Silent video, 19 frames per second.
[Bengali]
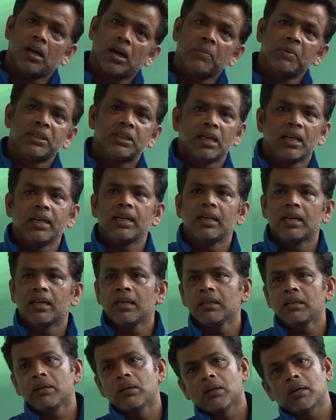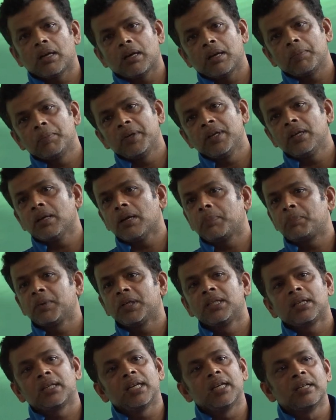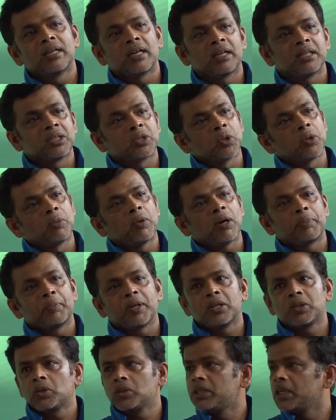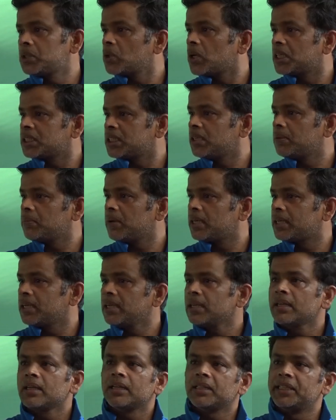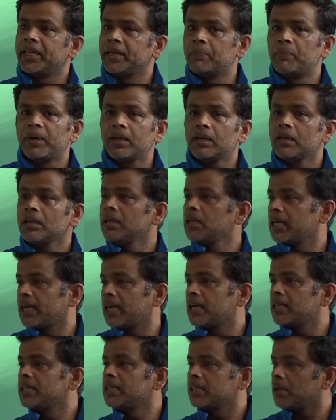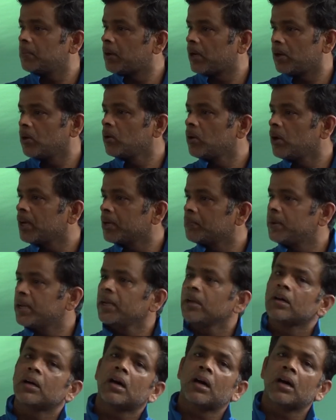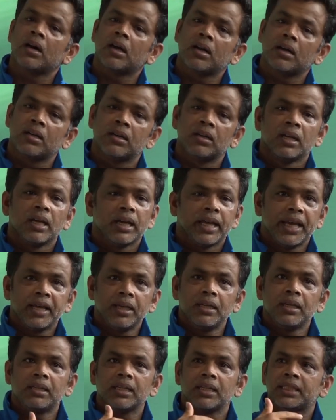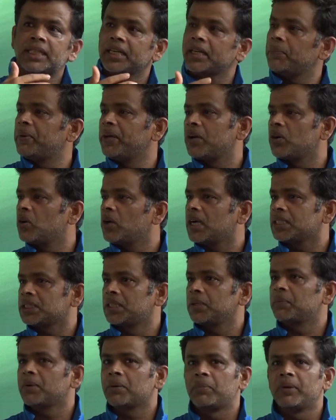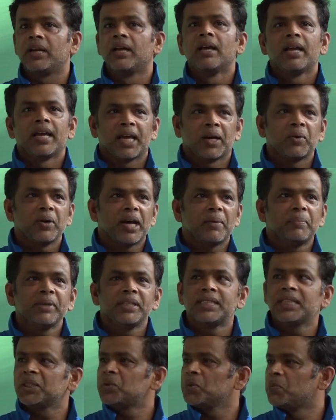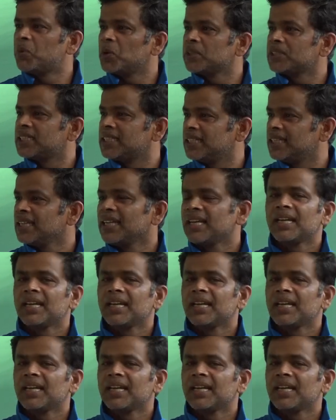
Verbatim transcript: আমি জানি না আমি আপনাদেরকে ইনকারেজ করব আপনারা যদি একটু আসেন মাঠে দেখবেন খেলা দেখলে ভালোও লাগবে আর এইটা থেকে বের হয়ে আসতে পারবেন এখন আমি যেহেতু বলছি